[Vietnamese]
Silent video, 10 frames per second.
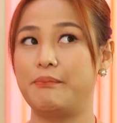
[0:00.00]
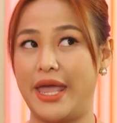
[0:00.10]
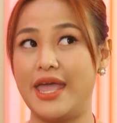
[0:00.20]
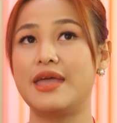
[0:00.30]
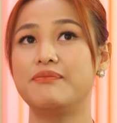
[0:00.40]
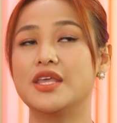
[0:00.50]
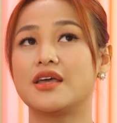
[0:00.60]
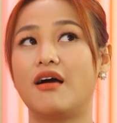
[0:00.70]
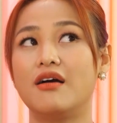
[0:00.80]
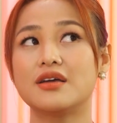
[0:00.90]
mẹ em thì
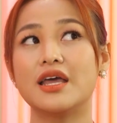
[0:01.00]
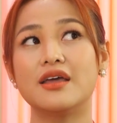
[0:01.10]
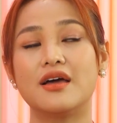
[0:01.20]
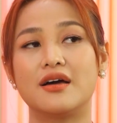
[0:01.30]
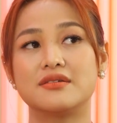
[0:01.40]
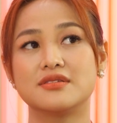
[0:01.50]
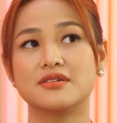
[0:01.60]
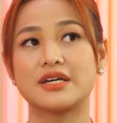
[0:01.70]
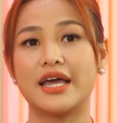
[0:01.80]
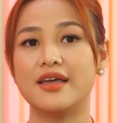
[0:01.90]
có cái
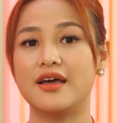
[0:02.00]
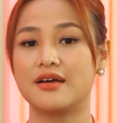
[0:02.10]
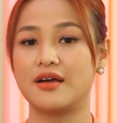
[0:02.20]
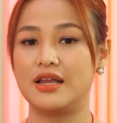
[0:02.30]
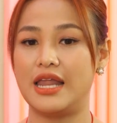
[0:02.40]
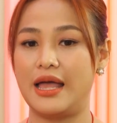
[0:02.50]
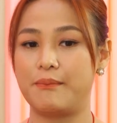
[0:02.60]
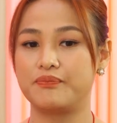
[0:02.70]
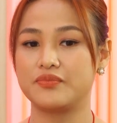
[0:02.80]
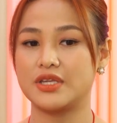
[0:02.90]
được cái gọi là
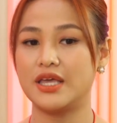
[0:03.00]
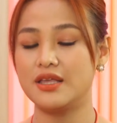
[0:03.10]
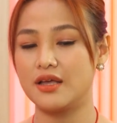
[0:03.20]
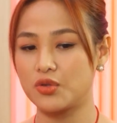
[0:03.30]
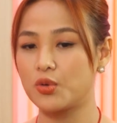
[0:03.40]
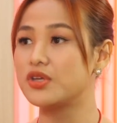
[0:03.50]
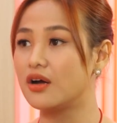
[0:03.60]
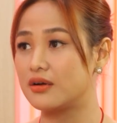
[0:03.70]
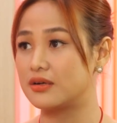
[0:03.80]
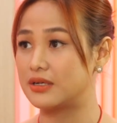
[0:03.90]
cái tố
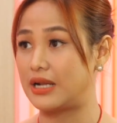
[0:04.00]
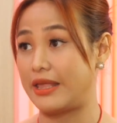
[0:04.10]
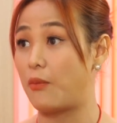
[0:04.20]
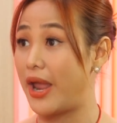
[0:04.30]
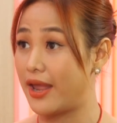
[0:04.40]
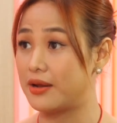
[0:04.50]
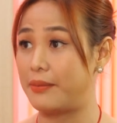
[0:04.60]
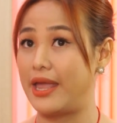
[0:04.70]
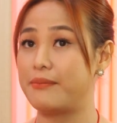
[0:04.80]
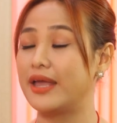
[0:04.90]
chất là giọng hát, là
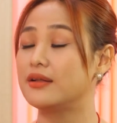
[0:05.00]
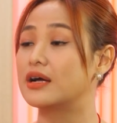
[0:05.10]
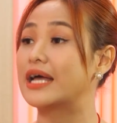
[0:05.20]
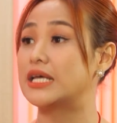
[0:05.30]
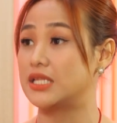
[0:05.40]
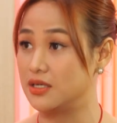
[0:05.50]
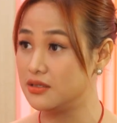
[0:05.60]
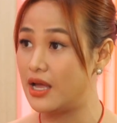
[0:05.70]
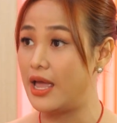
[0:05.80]
mẹ em hát đơn ca tài tử.